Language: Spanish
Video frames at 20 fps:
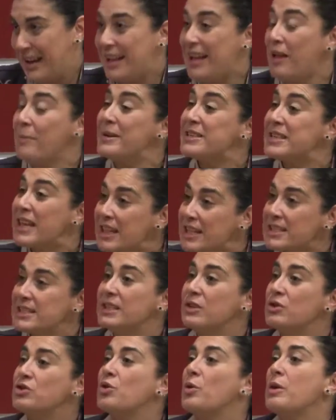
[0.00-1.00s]
además hay
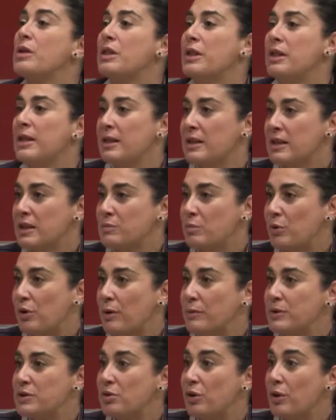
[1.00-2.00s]
destinos coincidentes,
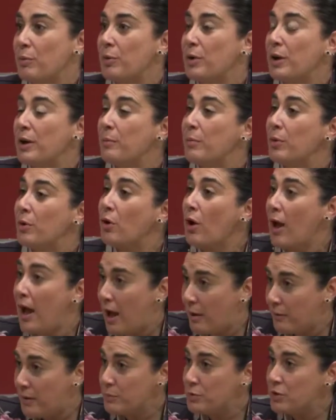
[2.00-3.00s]
porque he visto que, por ejemplo,
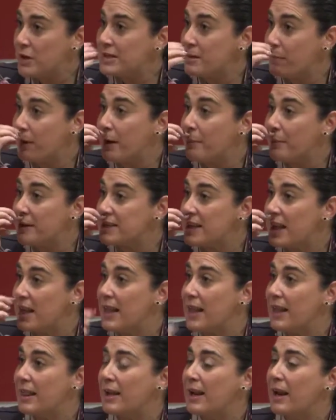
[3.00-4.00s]
hablamos la semana
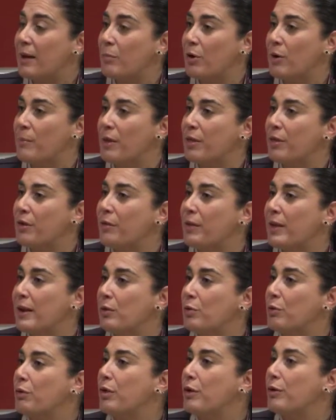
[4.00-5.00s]
pasada de la programación
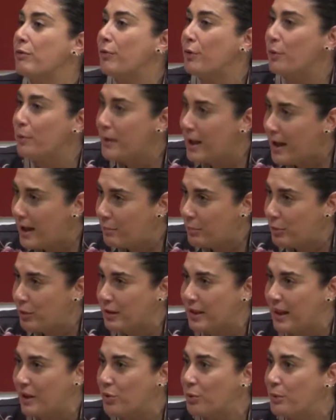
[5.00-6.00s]
del crucero fluvial por
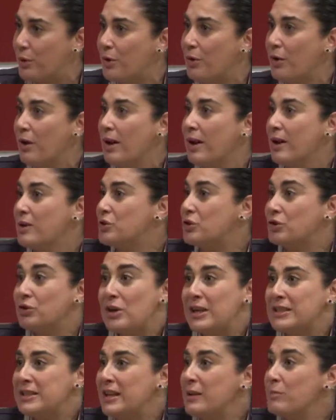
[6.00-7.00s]
el Danubio,
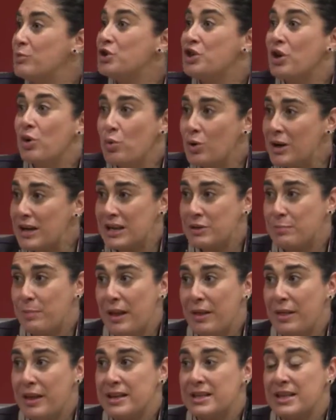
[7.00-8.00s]
nosotros las tenemos seguras las
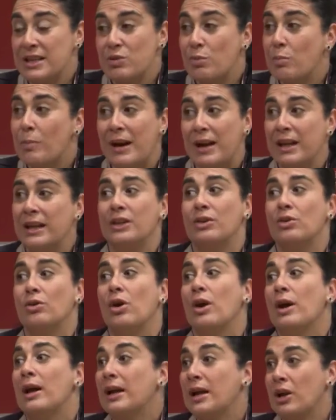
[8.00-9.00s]
plazas, es un
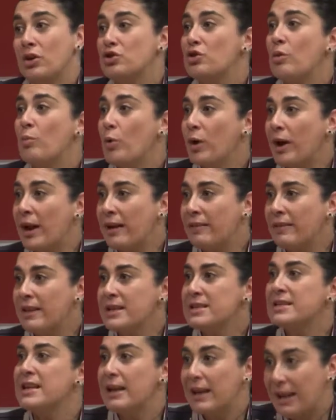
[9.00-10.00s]
barquito que no son muy
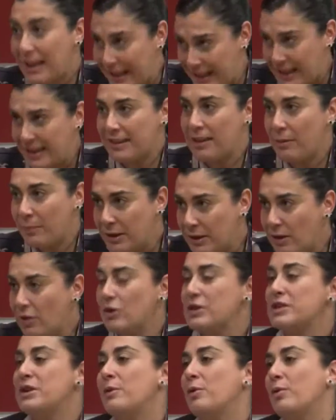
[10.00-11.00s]
grandes, que directamente
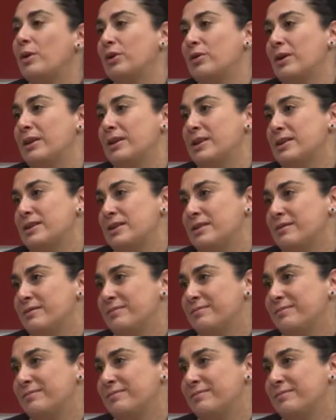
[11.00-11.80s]
lo reservan cuanto antes.